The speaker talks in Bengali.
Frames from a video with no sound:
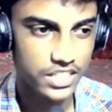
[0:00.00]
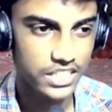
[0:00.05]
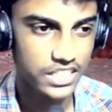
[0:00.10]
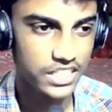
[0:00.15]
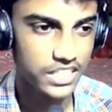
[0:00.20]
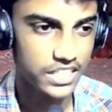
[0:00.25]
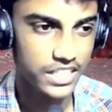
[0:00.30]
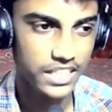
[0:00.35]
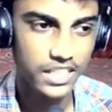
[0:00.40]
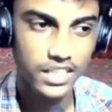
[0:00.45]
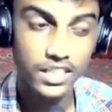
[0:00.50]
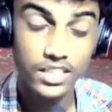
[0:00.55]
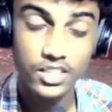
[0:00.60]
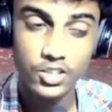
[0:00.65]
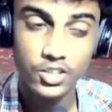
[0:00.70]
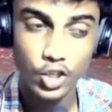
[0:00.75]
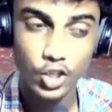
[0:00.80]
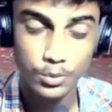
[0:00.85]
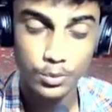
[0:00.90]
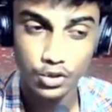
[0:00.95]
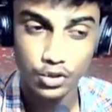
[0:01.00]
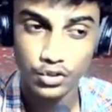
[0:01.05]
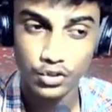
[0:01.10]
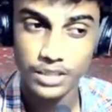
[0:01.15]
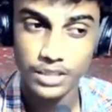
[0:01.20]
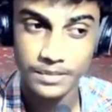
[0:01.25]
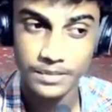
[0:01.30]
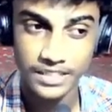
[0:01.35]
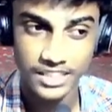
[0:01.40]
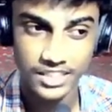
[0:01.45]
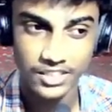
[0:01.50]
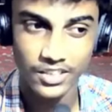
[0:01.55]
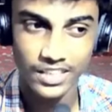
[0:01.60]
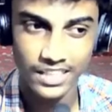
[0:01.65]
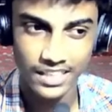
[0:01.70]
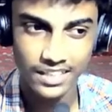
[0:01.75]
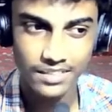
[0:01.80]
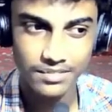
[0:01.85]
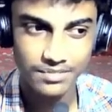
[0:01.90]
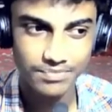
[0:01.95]
সিটিতে দশ বছর ধরে বৃষ্টি হয়
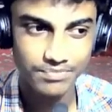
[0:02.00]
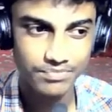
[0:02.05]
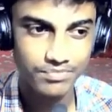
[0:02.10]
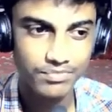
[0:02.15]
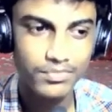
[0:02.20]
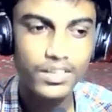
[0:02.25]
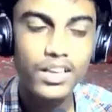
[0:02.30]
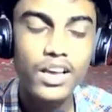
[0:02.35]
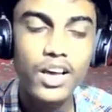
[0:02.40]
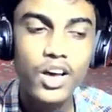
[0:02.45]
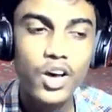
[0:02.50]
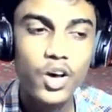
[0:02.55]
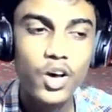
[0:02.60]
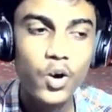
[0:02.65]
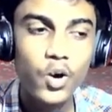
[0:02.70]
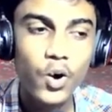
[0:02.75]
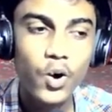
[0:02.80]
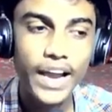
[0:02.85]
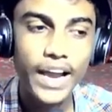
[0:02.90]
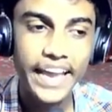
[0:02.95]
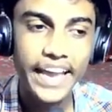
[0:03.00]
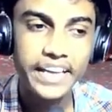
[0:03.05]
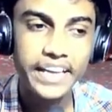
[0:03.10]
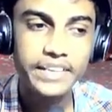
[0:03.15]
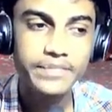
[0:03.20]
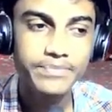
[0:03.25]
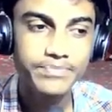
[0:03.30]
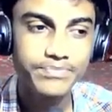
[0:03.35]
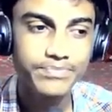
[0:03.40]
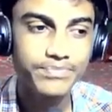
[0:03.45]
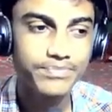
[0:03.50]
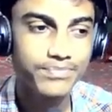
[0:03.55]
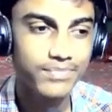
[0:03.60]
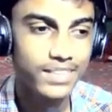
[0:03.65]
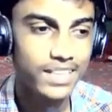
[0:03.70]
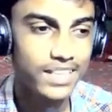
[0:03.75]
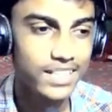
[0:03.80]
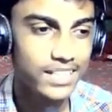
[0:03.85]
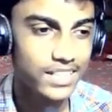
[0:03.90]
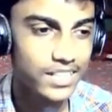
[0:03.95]
না ওকে
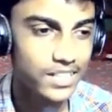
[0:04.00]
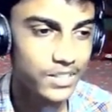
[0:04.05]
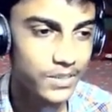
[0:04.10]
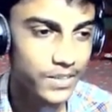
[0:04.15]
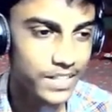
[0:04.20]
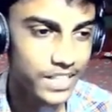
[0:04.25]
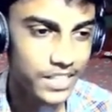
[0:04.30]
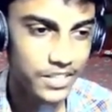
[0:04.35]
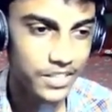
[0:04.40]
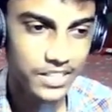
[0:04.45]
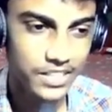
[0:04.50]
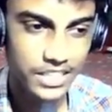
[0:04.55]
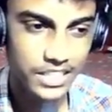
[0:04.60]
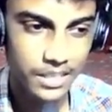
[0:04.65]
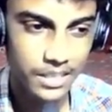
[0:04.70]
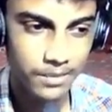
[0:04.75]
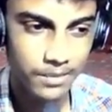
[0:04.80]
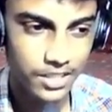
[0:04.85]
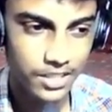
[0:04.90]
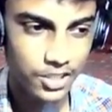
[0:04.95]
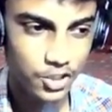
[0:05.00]
তো এটা হচ্ছে আমার